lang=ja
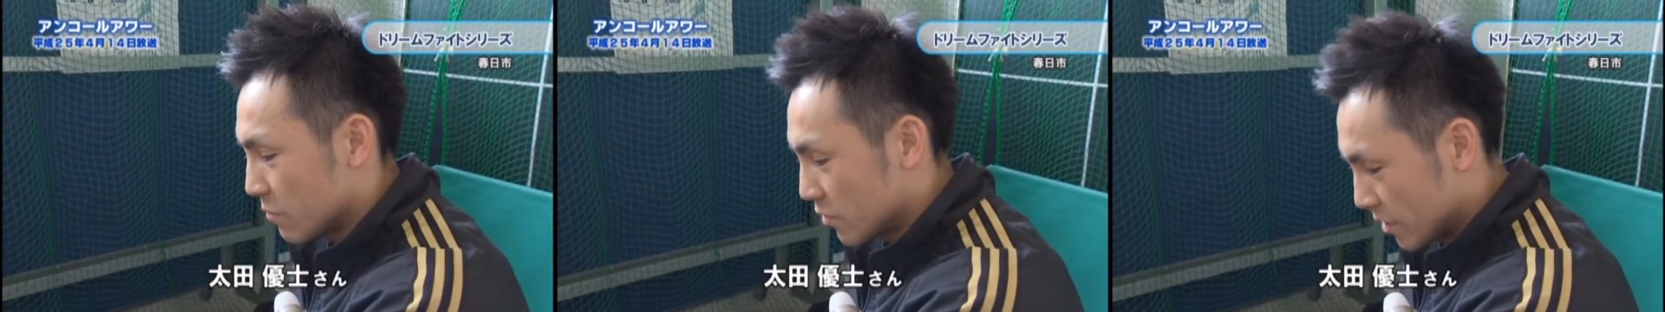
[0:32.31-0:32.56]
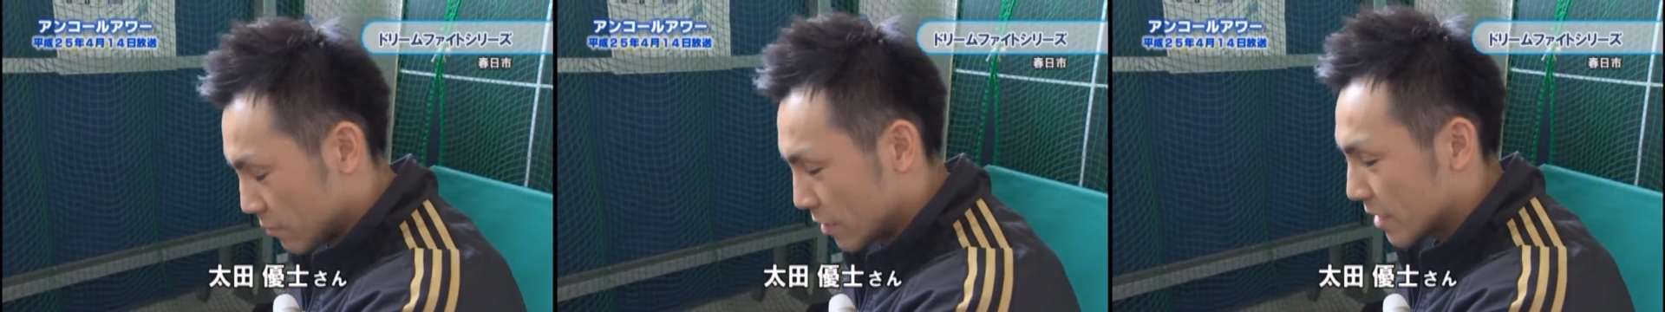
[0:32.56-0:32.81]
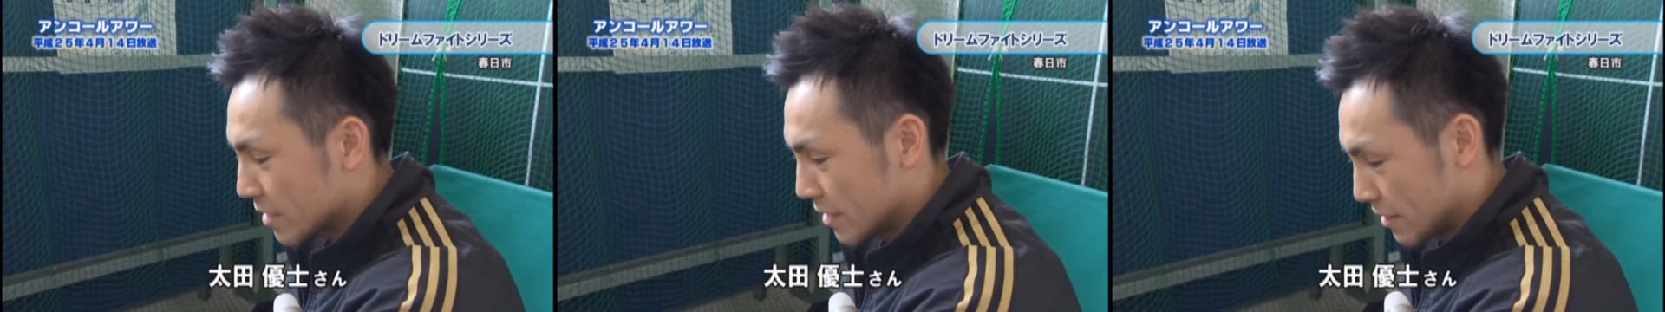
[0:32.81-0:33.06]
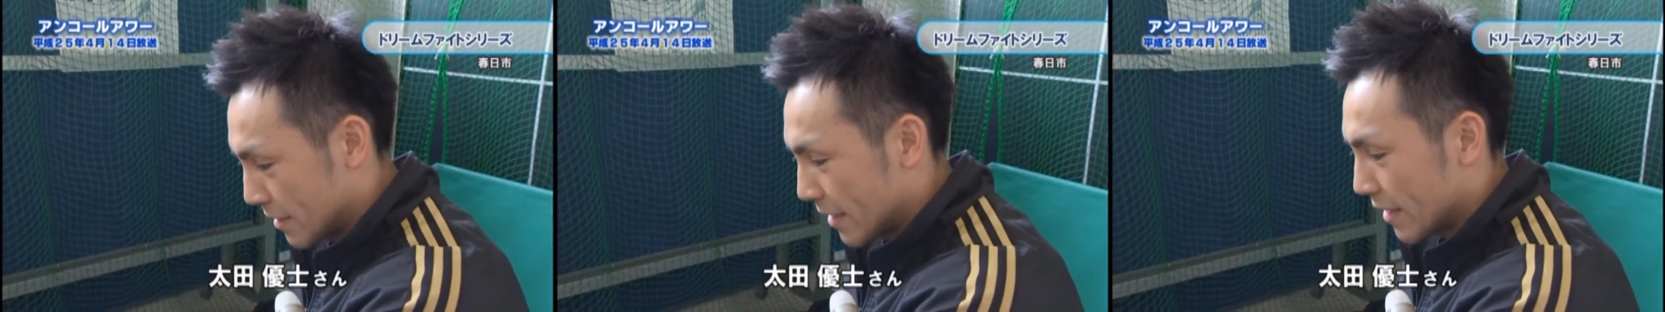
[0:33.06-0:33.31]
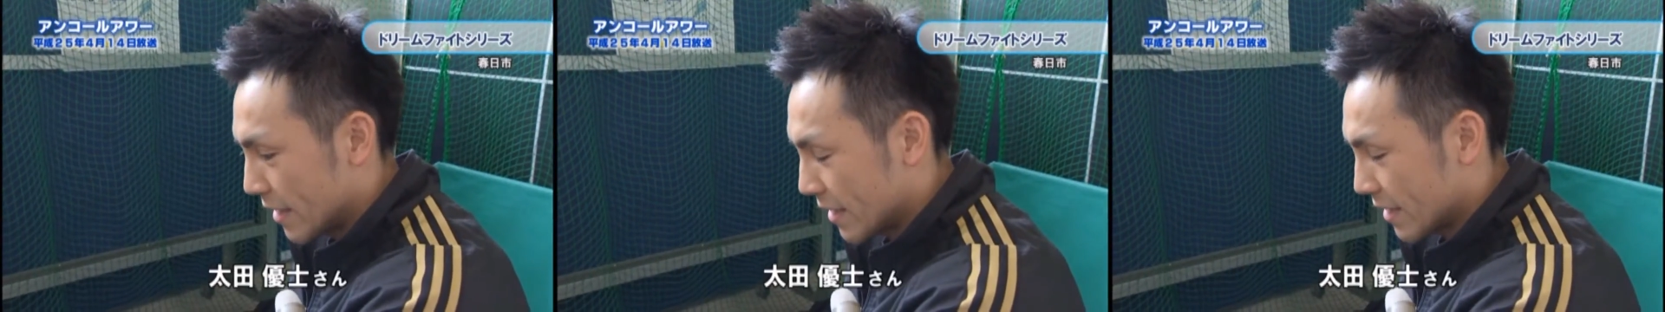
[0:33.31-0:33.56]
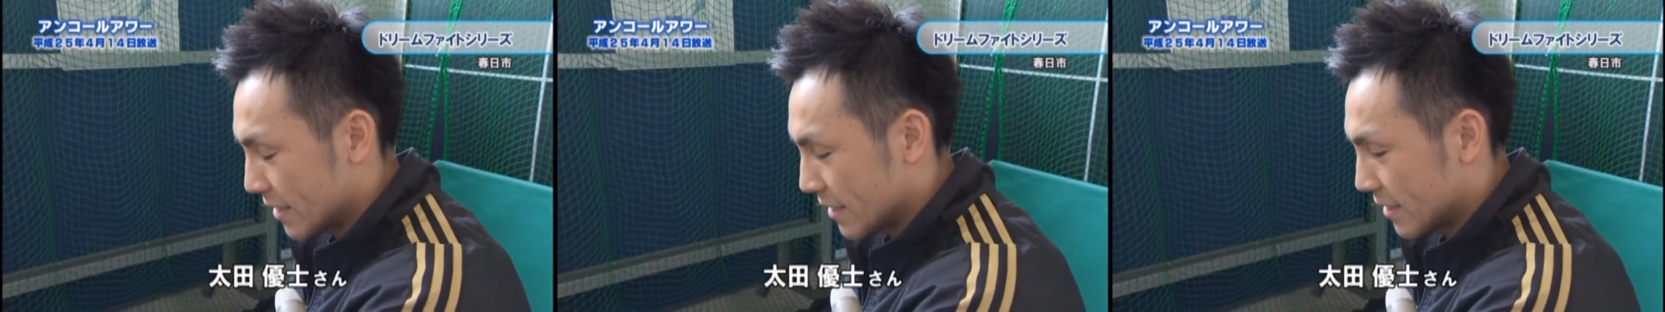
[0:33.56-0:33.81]
もう全部出し切って
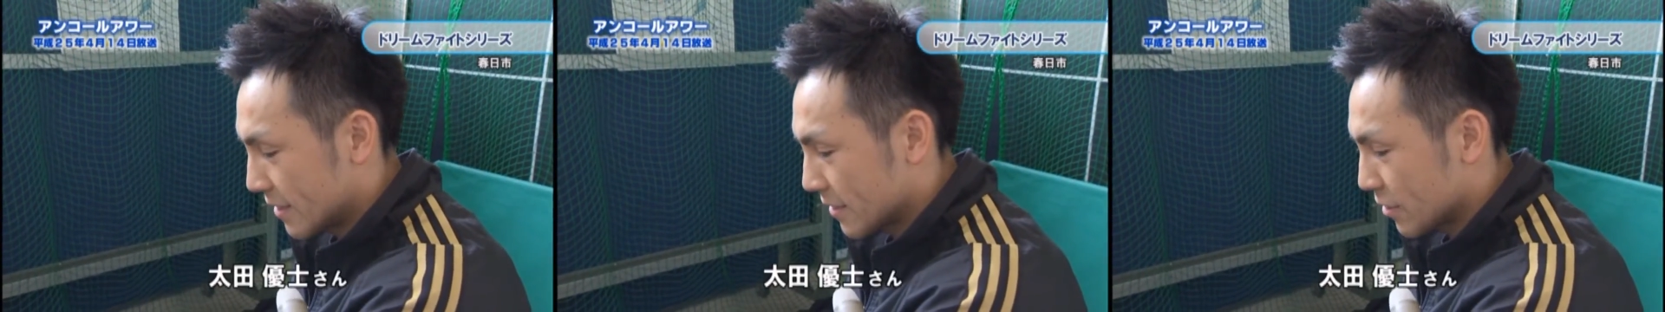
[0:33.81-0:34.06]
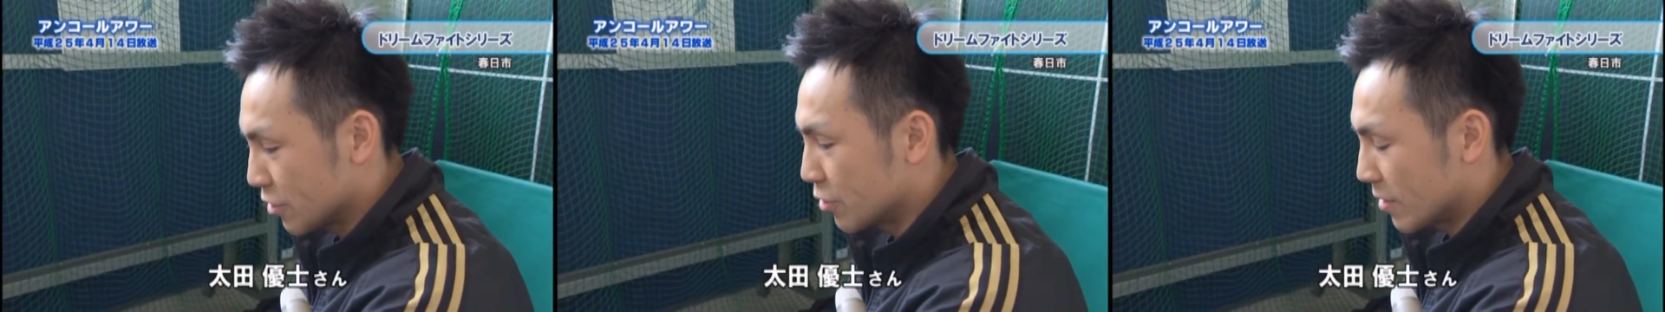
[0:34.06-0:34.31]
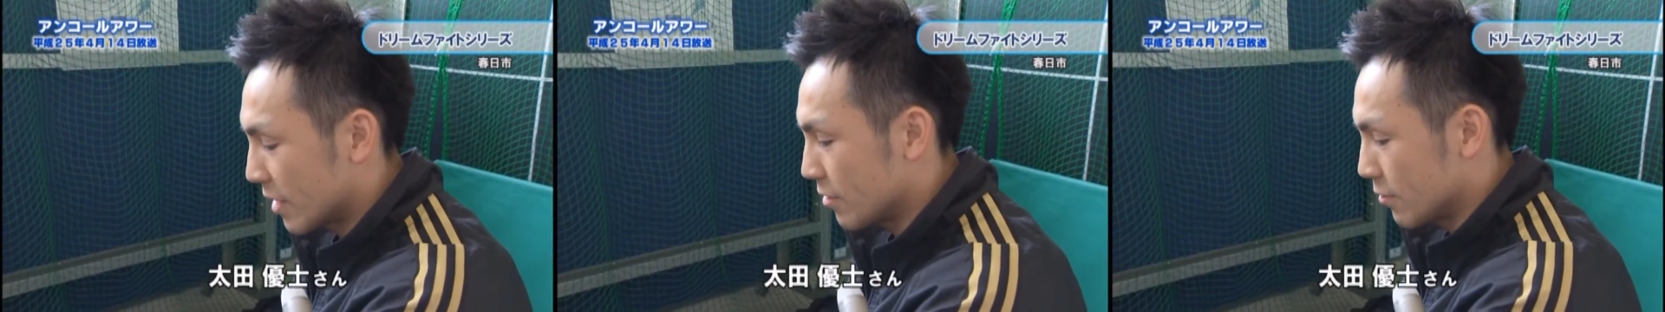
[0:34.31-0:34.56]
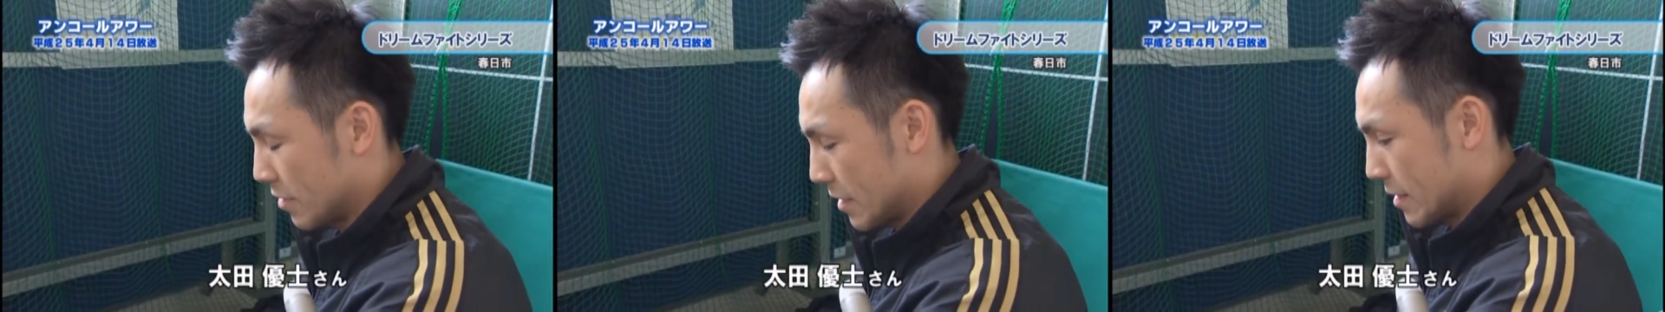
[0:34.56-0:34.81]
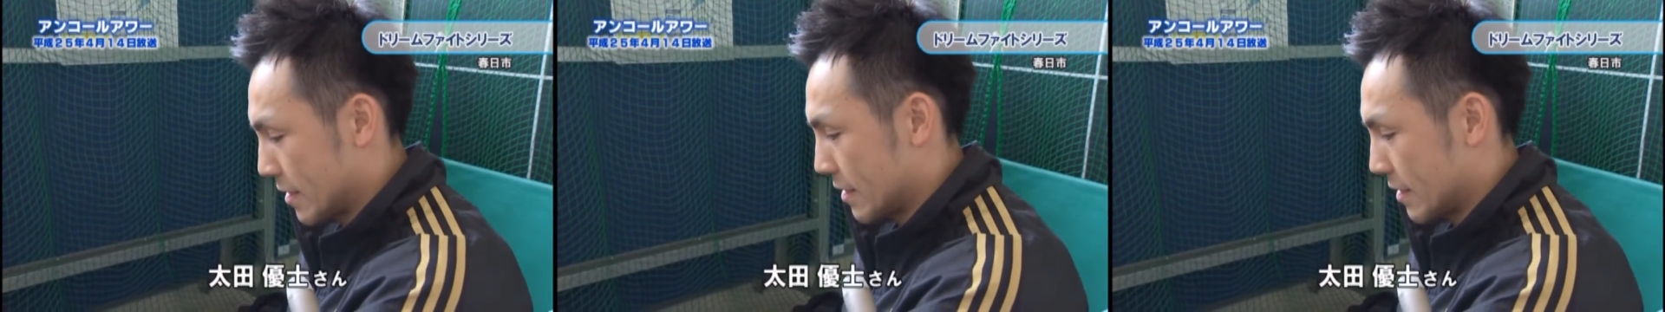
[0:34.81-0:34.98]
悔いのないように